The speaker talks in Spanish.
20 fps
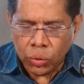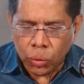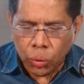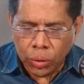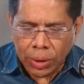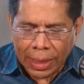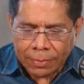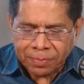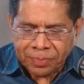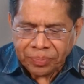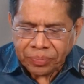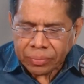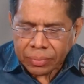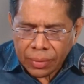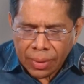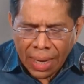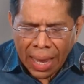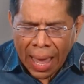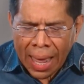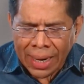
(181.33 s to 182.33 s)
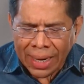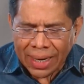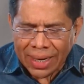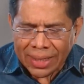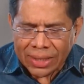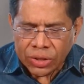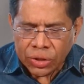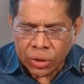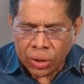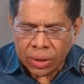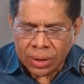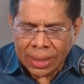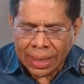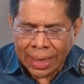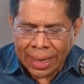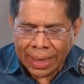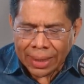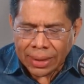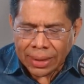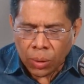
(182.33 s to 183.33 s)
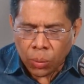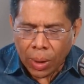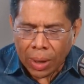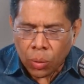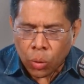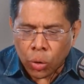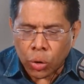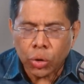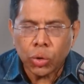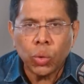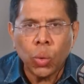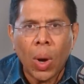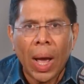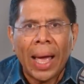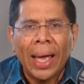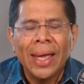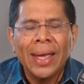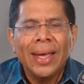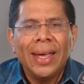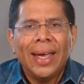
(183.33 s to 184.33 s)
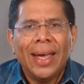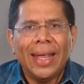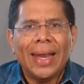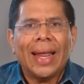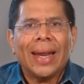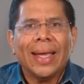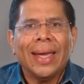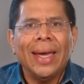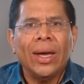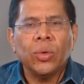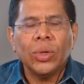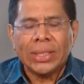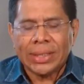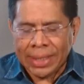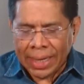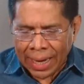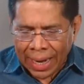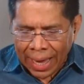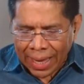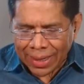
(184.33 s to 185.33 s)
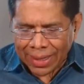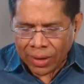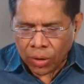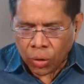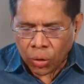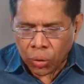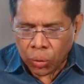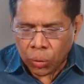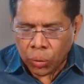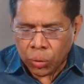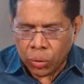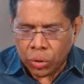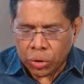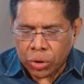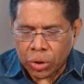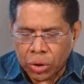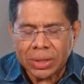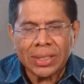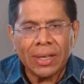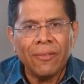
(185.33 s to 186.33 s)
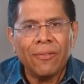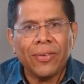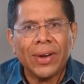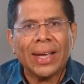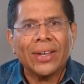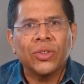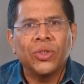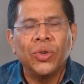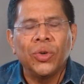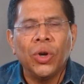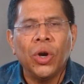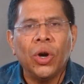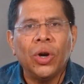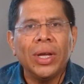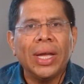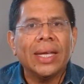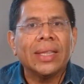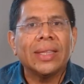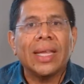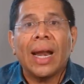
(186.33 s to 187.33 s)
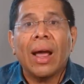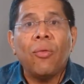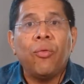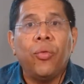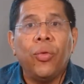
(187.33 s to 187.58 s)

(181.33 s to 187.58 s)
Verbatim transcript: duda, la lesión de Tiwa Courtois, el arquero estelar del conjunto, se fracturó y estará